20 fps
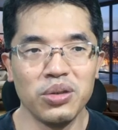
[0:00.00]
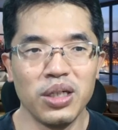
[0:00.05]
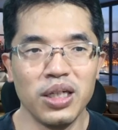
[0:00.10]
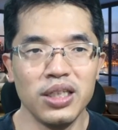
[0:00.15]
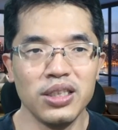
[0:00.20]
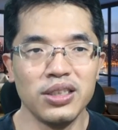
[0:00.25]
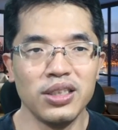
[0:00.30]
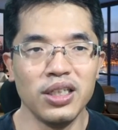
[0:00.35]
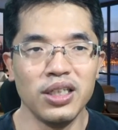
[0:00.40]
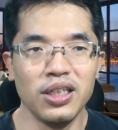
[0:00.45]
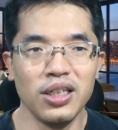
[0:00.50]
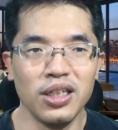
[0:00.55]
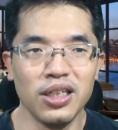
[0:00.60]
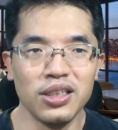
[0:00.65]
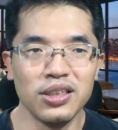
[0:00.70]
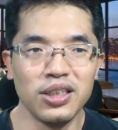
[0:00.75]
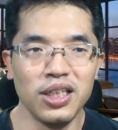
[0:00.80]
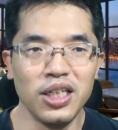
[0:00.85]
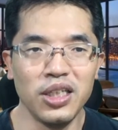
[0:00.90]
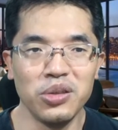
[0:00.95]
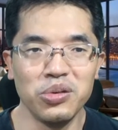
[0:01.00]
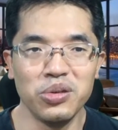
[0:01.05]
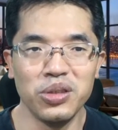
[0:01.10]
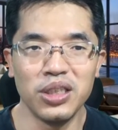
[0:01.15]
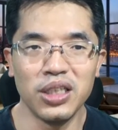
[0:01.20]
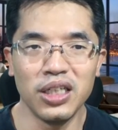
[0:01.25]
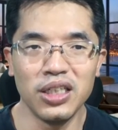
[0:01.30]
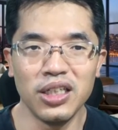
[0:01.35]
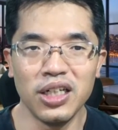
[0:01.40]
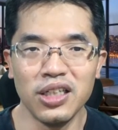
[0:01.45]
回線が専用の
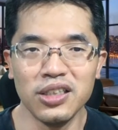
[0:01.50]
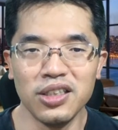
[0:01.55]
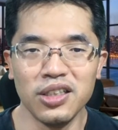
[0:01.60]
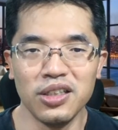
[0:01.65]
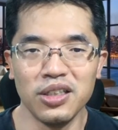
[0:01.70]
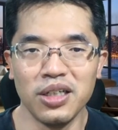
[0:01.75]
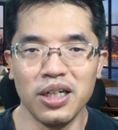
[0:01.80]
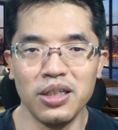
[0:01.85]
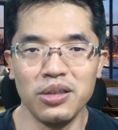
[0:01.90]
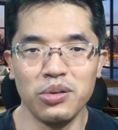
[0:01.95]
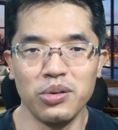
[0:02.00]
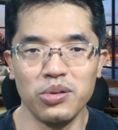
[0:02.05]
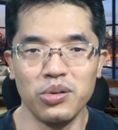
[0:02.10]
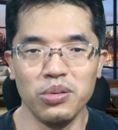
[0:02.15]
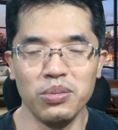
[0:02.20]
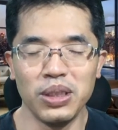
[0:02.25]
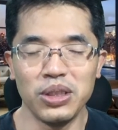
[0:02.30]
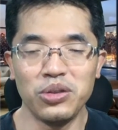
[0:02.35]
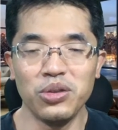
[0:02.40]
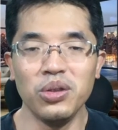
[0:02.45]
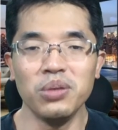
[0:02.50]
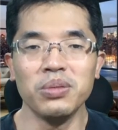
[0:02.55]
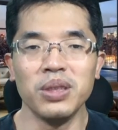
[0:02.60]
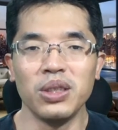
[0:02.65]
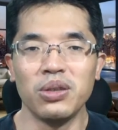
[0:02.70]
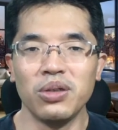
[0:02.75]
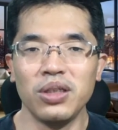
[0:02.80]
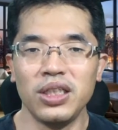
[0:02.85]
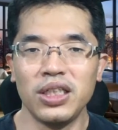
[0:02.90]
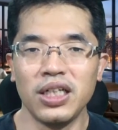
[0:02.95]
光回線で変わること。まあ、今日もね、
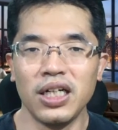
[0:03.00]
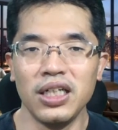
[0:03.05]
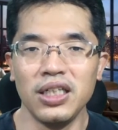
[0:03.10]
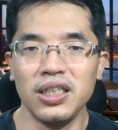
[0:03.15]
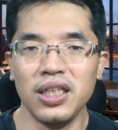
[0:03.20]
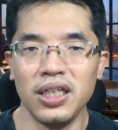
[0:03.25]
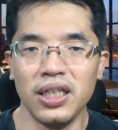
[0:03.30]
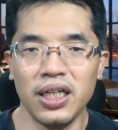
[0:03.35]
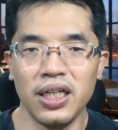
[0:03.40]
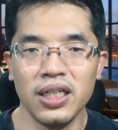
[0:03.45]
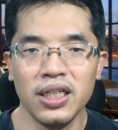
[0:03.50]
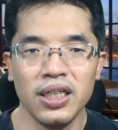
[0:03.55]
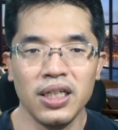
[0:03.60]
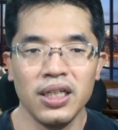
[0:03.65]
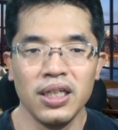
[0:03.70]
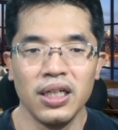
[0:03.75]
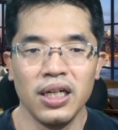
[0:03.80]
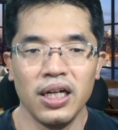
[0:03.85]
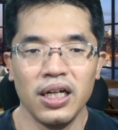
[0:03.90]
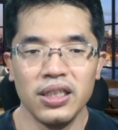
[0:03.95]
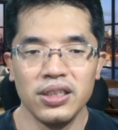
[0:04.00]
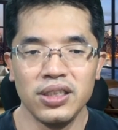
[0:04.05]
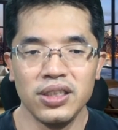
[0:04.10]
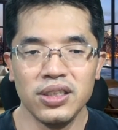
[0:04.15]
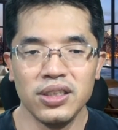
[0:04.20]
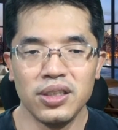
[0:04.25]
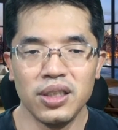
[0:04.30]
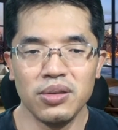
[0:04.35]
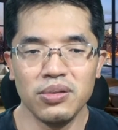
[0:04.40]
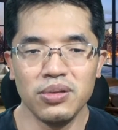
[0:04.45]
これ光でね、配信
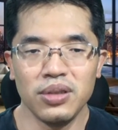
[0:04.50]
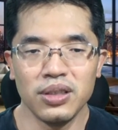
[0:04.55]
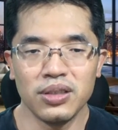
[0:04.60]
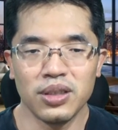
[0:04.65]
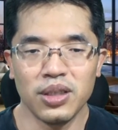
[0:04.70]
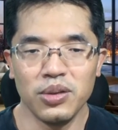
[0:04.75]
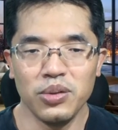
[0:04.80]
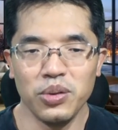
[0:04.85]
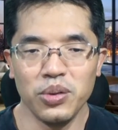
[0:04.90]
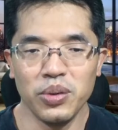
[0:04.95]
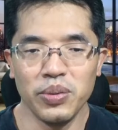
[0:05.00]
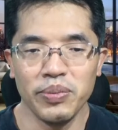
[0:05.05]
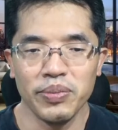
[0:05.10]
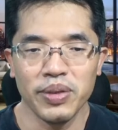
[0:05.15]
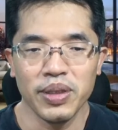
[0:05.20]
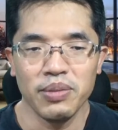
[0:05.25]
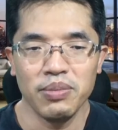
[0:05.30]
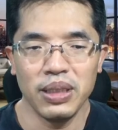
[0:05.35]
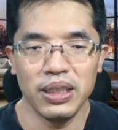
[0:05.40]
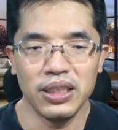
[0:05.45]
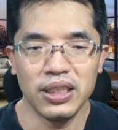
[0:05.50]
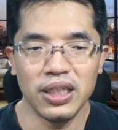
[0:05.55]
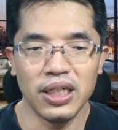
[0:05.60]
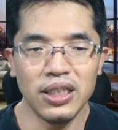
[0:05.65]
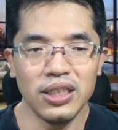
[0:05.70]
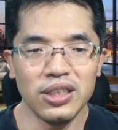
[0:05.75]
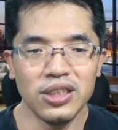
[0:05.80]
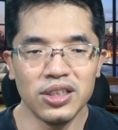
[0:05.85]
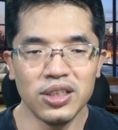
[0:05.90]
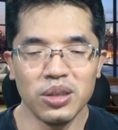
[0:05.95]
してるんですけど、まあ、
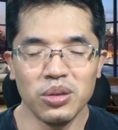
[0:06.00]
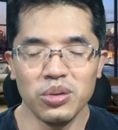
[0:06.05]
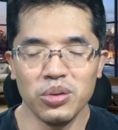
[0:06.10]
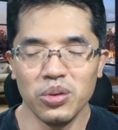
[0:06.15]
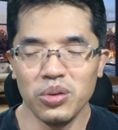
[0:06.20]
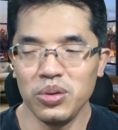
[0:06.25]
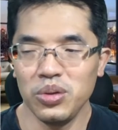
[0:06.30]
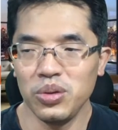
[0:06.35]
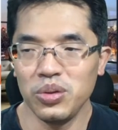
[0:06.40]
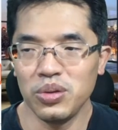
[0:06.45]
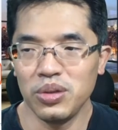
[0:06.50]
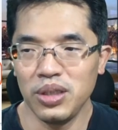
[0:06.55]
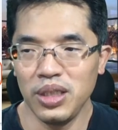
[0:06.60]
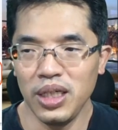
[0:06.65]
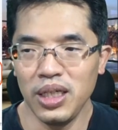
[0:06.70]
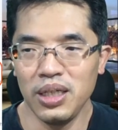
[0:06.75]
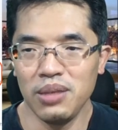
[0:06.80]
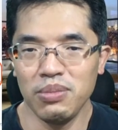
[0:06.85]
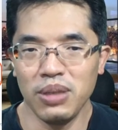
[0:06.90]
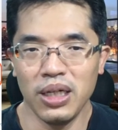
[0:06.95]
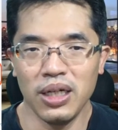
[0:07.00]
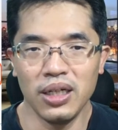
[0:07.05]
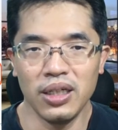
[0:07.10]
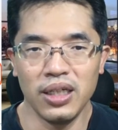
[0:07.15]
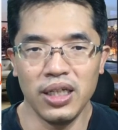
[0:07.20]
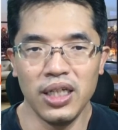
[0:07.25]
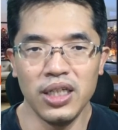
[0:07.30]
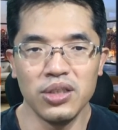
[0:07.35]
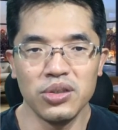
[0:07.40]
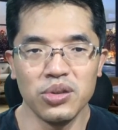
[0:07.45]
光にしたことによって、まあ、
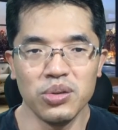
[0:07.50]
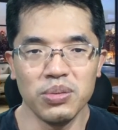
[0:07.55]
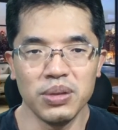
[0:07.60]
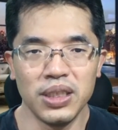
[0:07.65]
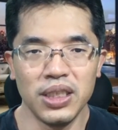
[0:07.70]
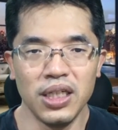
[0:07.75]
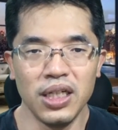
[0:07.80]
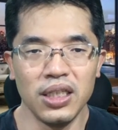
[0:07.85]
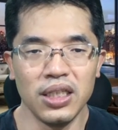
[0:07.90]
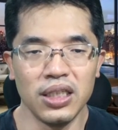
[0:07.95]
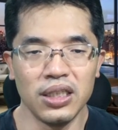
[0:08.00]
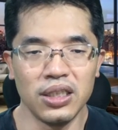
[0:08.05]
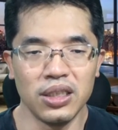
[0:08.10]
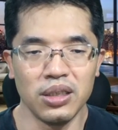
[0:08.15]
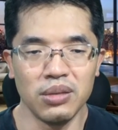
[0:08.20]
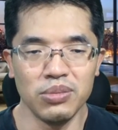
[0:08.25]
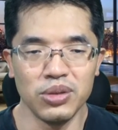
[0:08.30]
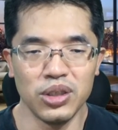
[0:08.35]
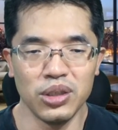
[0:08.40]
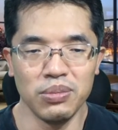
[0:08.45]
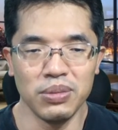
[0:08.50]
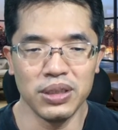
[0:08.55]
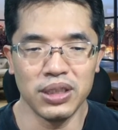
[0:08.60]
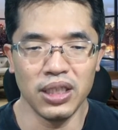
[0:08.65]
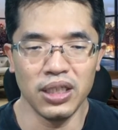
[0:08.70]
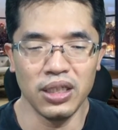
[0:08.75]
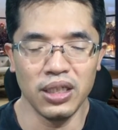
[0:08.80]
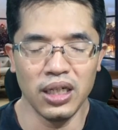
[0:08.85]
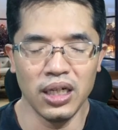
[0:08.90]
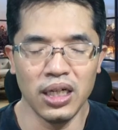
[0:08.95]
映像も綺麗になったかもしれま
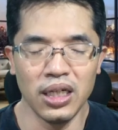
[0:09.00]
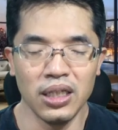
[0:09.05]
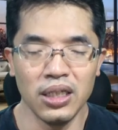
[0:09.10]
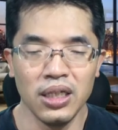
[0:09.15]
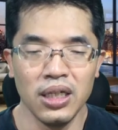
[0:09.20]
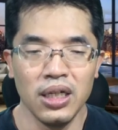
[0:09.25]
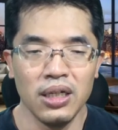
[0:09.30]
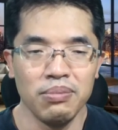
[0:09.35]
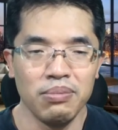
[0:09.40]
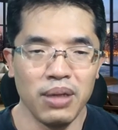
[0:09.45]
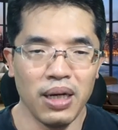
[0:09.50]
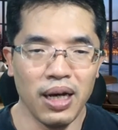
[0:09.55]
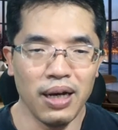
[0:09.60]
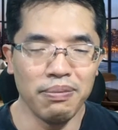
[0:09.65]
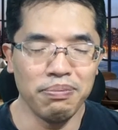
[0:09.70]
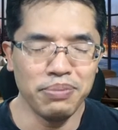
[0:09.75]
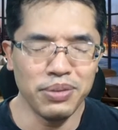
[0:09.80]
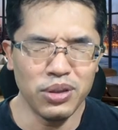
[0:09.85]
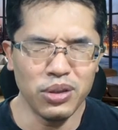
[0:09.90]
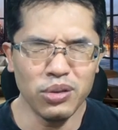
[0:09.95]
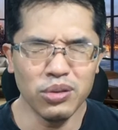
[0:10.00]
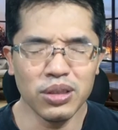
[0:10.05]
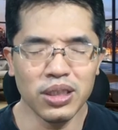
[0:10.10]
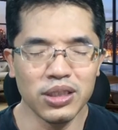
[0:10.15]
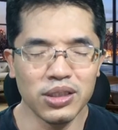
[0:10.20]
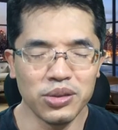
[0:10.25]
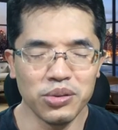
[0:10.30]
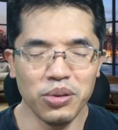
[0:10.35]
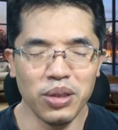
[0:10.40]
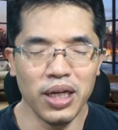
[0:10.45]
せんが、まあ、アップロードが
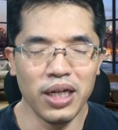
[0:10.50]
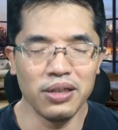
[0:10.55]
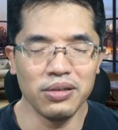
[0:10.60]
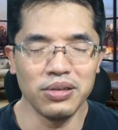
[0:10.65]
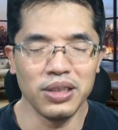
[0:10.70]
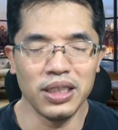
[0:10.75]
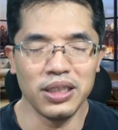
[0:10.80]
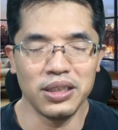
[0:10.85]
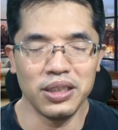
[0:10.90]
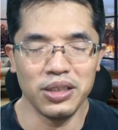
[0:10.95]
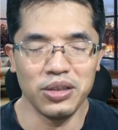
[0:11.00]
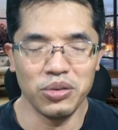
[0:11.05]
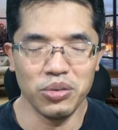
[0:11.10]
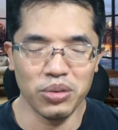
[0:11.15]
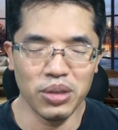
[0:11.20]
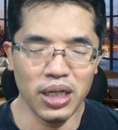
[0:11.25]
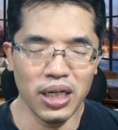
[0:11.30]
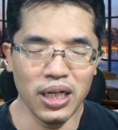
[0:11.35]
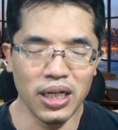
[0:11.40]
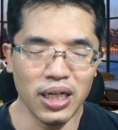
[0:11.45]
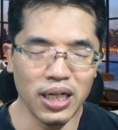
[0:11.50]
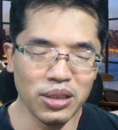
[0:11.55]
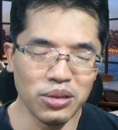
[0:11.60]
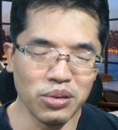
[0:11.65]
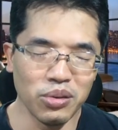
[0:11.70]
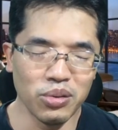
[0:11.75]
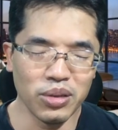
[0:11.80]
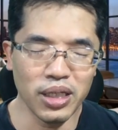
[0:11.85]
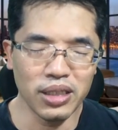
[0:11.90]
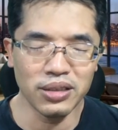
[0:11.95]
すごい速くなったりとか、あ
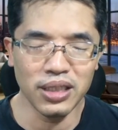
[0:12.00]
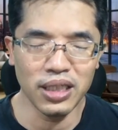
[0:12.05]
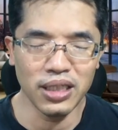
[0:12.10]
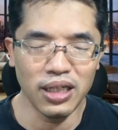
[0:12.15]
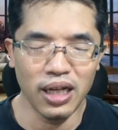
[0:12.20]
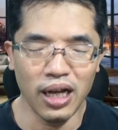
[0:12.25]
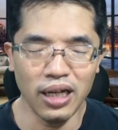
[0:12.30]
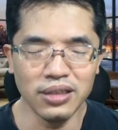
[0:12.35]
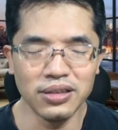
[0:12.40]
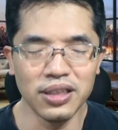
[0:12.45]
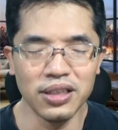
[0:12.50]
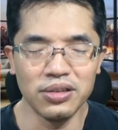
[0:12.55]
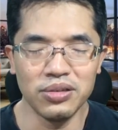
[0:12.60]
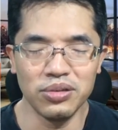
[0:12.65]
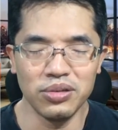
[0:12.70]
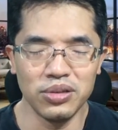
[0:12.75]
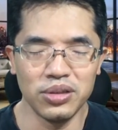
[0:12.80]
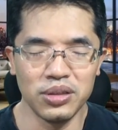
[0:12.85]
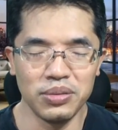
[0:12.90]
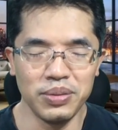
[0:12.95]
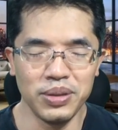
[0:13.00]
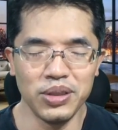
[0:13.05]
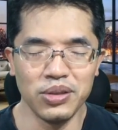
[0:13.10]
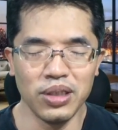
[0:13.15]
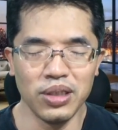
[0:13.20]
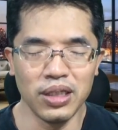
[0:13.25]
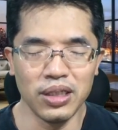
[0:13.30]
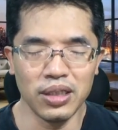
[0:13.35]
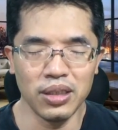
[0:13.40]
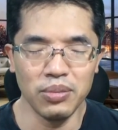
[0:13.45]
とお客さんがアクセスするスピード
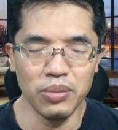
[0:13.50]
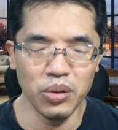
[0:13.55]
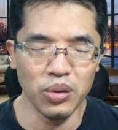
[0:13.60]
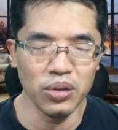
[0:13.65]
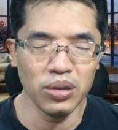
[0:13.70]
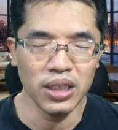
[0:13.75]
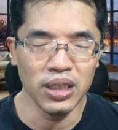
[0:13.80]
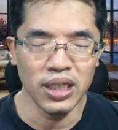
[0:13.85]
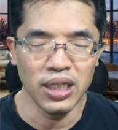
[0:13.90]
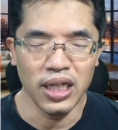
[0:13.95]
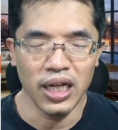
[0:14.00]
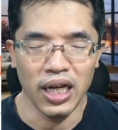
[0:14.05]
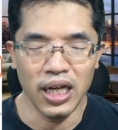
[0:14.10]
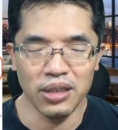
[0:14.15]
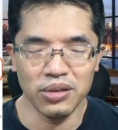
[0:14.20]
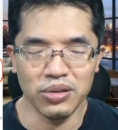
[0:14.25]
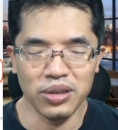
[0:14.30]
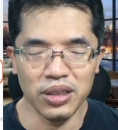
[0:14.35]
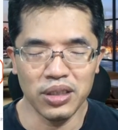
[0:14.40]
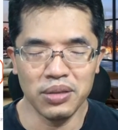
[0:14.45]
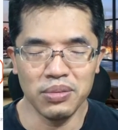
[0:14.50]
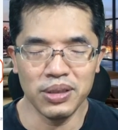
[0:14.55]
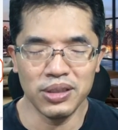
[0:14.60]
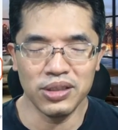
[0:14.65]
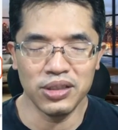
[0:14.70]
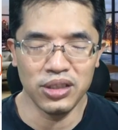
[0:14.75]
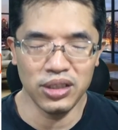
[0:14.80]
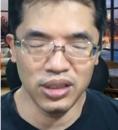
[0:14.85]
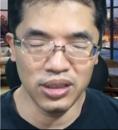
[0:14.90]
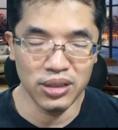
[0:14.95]
なんかも速くできま
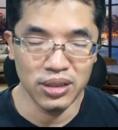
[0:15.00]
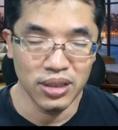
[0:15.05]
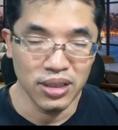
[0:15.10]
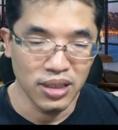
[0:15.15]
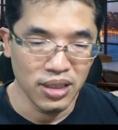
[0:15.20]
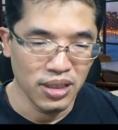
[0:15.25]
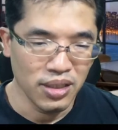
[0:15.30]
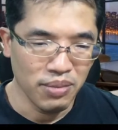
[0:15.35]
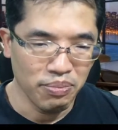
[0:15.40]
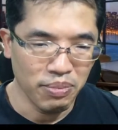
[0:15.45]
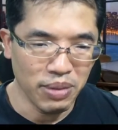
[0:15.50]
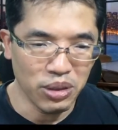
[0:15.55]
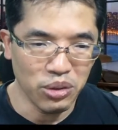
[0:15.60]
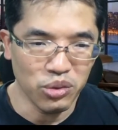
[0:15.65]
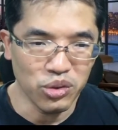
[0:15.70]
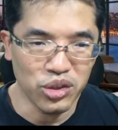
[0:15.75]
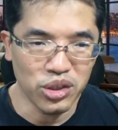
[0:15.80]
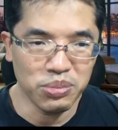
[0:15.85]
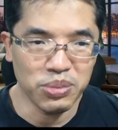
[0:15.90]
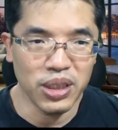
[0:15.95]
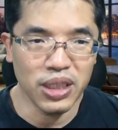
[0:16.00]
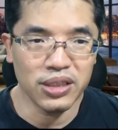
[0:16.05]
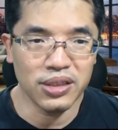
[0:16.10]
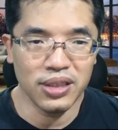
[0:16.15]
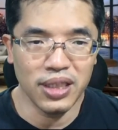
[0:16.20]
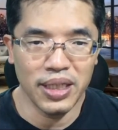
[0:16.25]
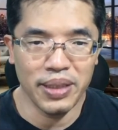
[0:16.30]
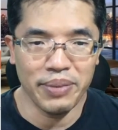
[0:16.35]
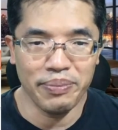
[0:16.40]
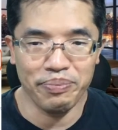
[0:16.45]
すし、まあ、どうしてもです
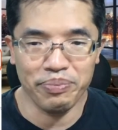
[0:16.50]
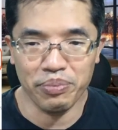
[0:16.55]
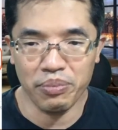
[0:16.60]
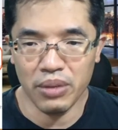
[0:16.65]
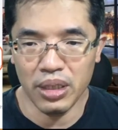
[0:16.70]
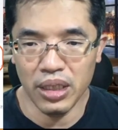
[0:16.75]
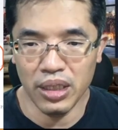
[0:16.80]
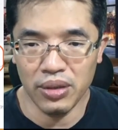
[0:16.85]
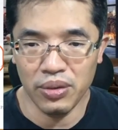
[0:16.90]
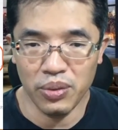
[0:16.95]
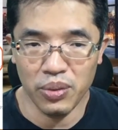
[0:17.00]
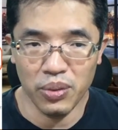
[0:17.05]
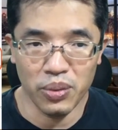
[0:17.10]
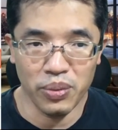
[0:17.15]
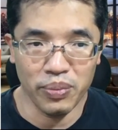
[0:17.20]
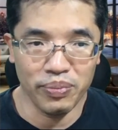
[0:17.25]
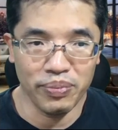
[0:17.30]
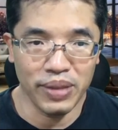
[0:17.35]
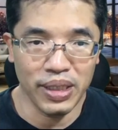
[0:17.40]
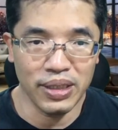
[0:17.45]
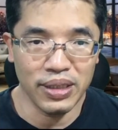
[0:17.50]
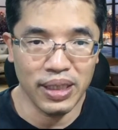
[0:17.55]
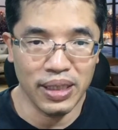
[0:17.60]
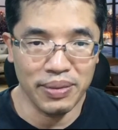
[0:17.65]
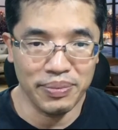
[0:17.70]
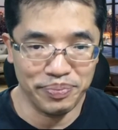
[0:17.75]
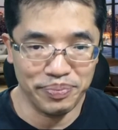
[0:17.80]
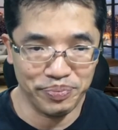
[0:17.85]
ね、あの、なんだ、